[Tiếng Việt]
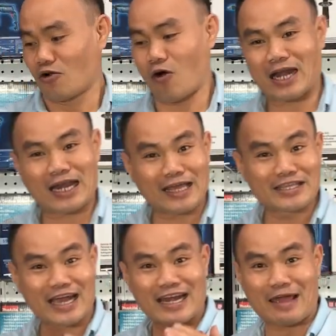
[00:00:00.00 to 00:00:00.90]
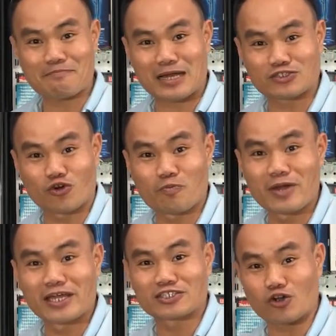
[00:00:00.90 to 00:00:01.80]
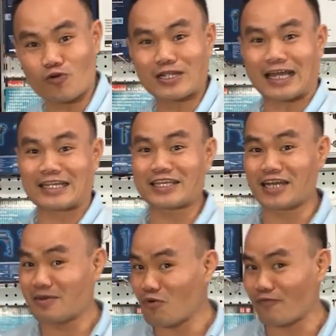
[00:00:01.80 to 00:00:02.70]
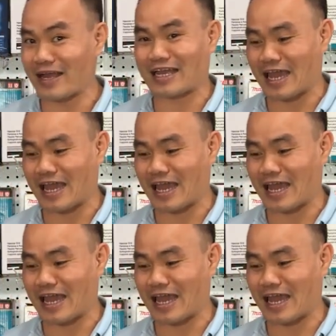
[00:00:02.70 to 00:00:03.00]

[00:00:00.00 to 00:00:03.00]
hoặc là những anh em mà chuẩn bị trốn cả thế giới một vài